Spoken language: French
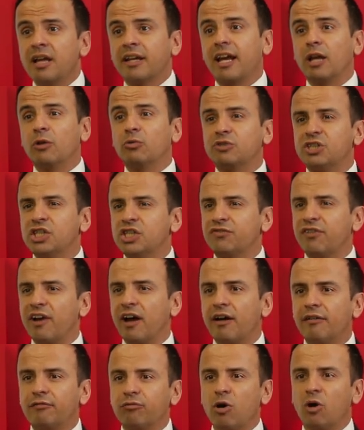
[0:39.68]
quel outil je vais
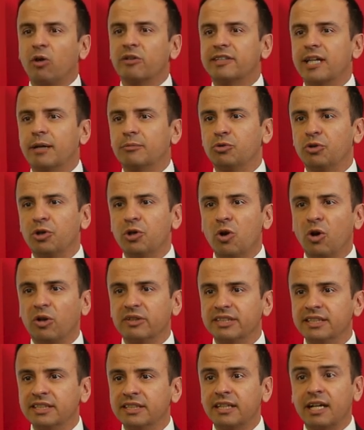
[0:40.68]
avoir en termes de
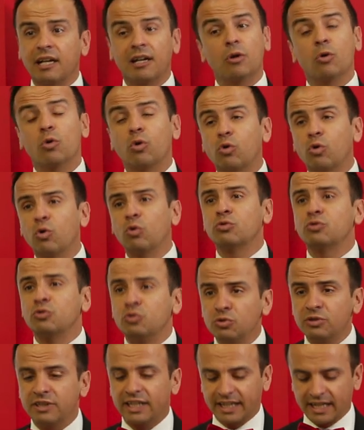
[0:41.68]
e-learning, quel est le
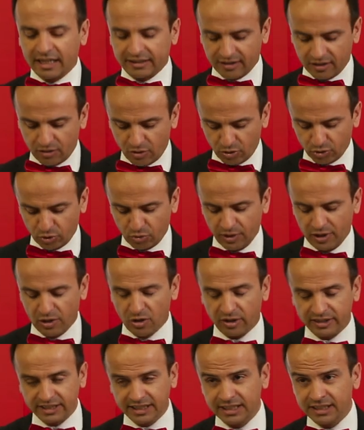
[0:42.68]
contenu des catalogues de
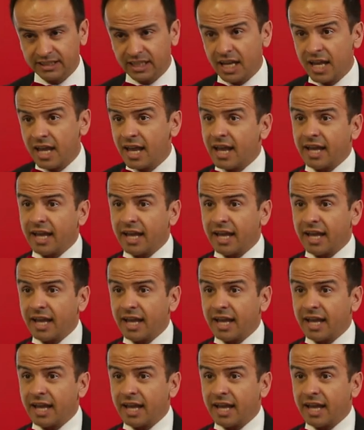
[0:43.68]
e-learning